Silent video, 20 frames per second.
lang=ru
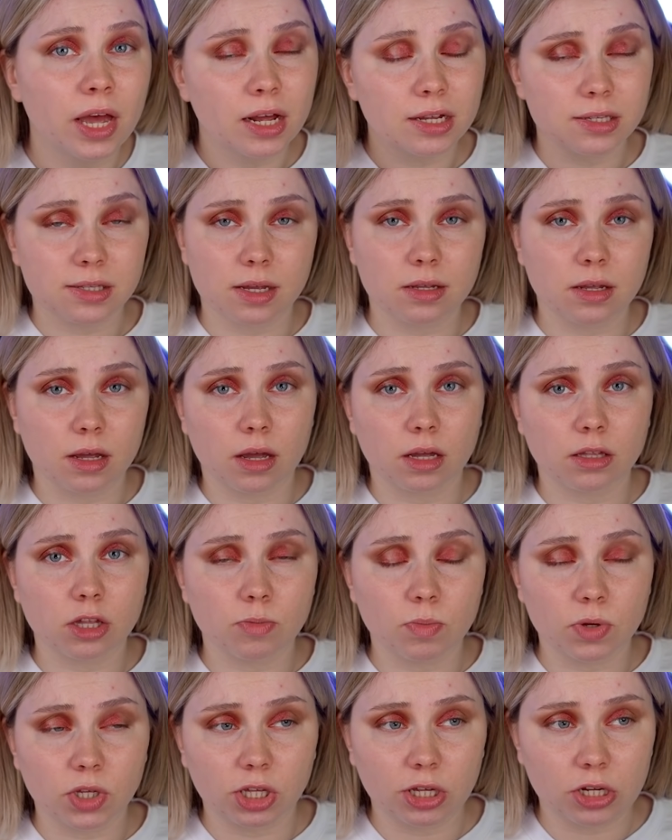Кстати,
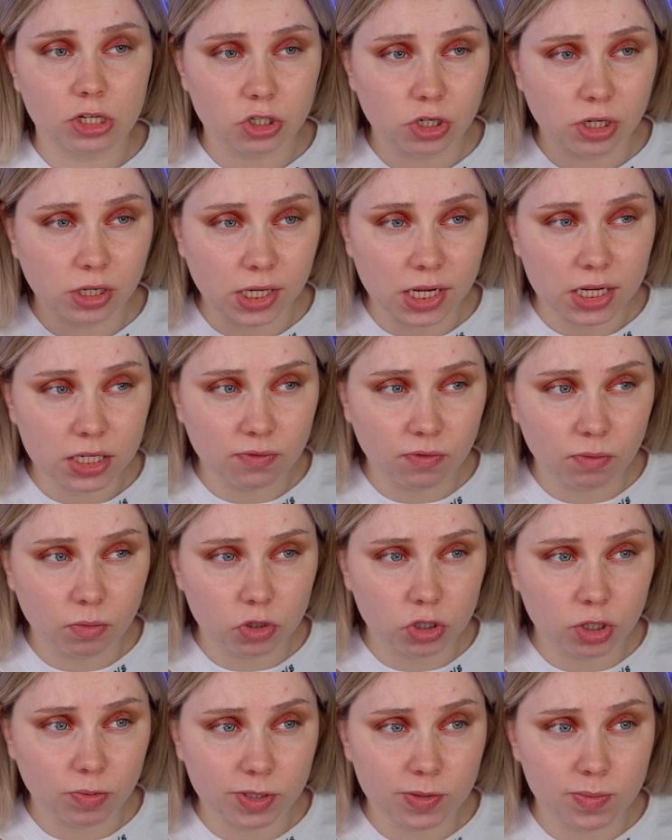этот макияж глаз вы
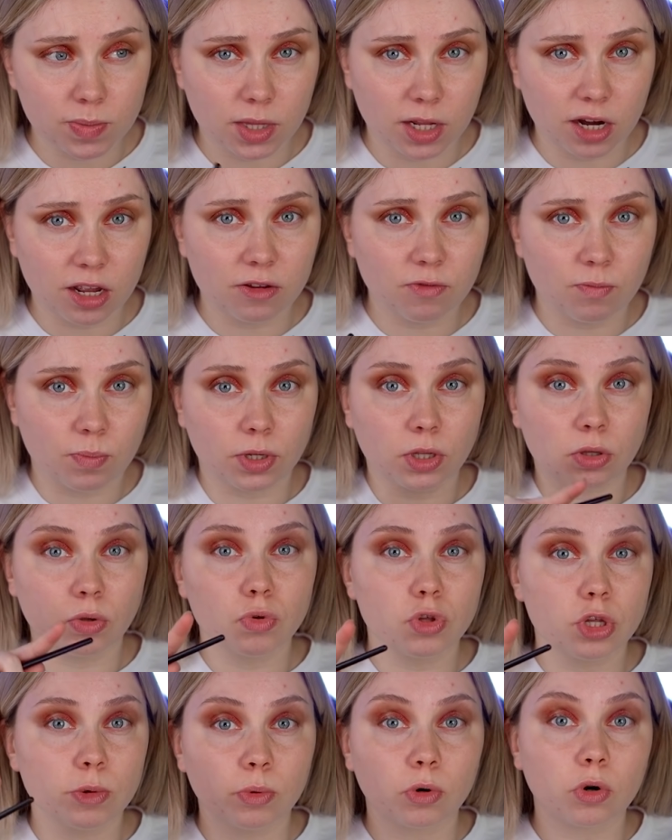можете посмотреть в
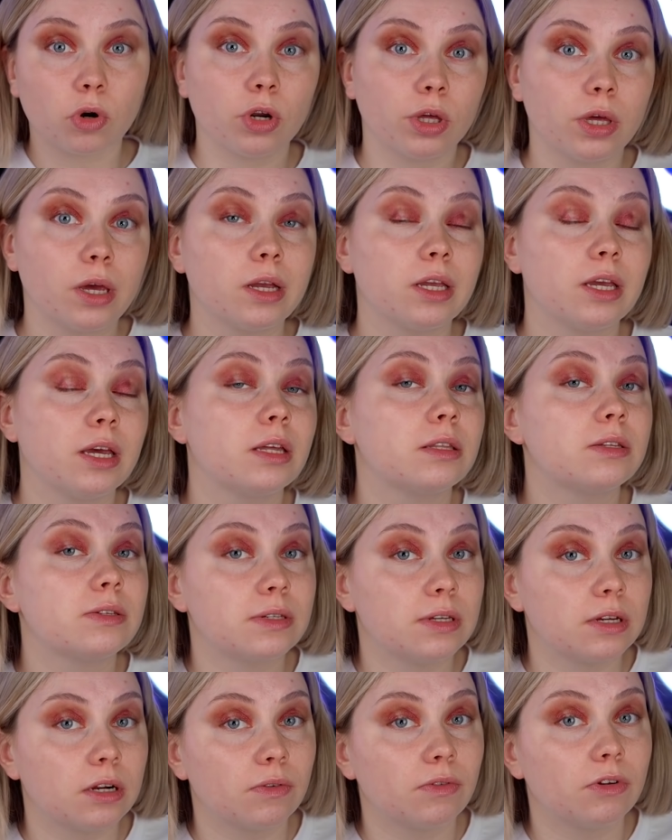предыдущем ролике, где я
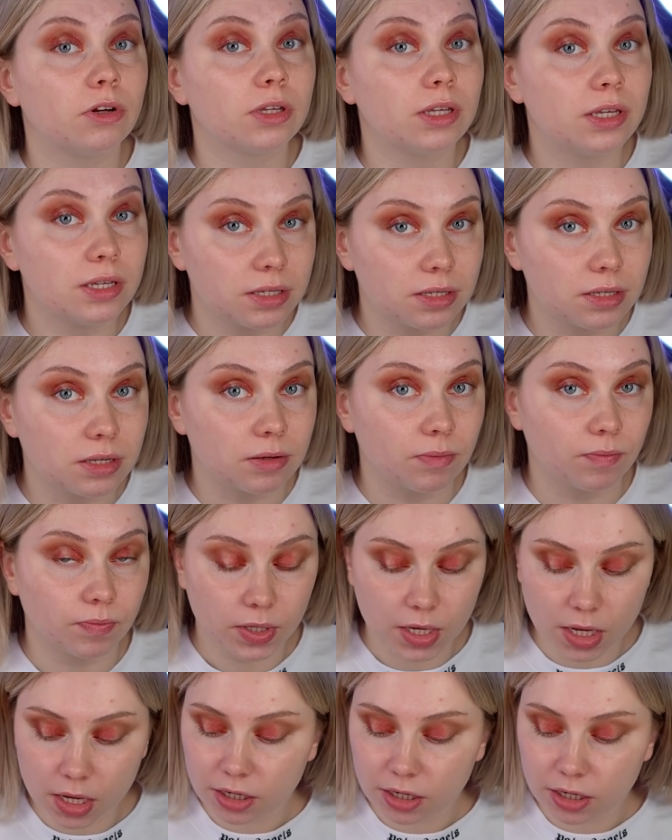тестировала кисти.